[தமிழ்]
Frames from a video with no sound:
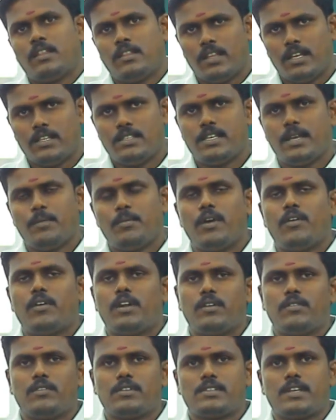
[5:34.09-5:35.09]
தஞ்சை
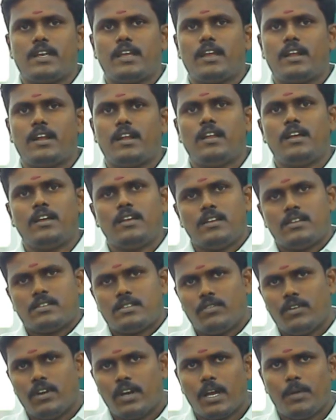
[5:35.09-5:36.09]
மாவட்ட விவசாயிகள்
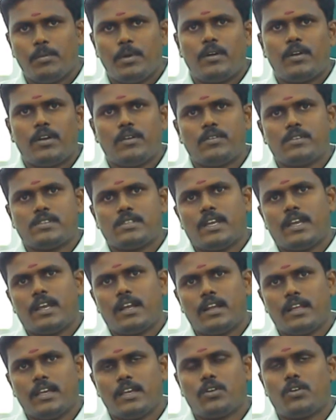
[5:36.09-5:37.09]
சிவகங்கை மாவட்ட
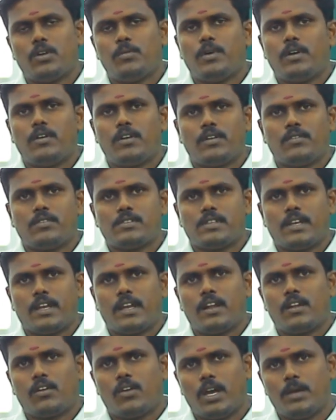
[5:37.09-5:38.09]
விவசாயிகள் ஈரோடு மாவட்ட
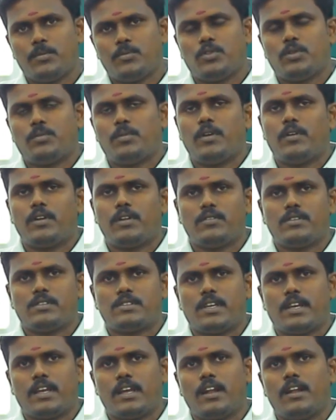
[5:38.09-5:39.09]
விவசாயிகள் கோயம்புத்தூர் மாவட்ட
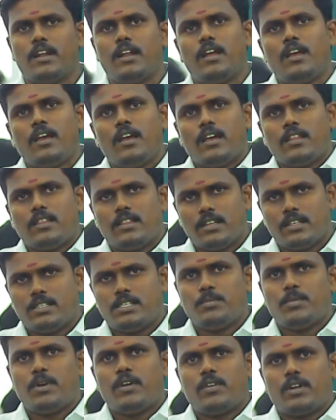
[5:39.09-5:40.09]
விவசாயிகள்
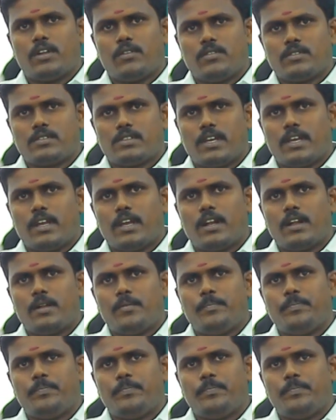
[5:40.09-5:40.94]
திருச்சி மாவட்ட விவசாயிகள்